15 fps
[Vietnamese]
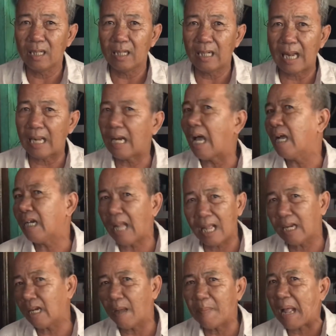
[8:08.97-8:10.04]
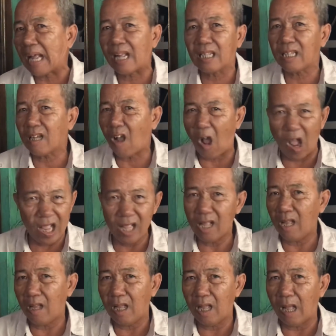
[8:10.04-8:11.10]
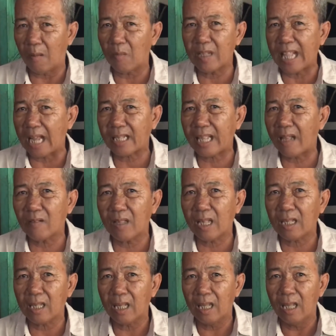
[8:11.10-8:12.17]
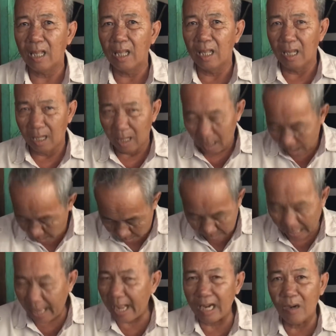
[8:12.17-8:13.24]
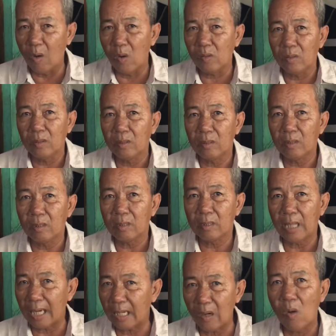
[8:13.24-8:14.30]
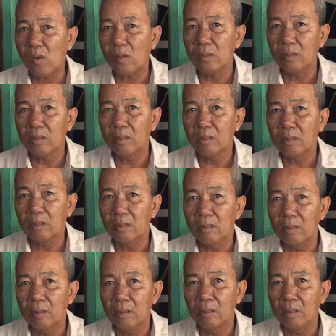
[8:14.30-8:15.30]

là lợi là lợi ban ra chứ khỏi là không có giặt kéo chuột, ăn chuột túm té ha té luôn à. chết luôn wow.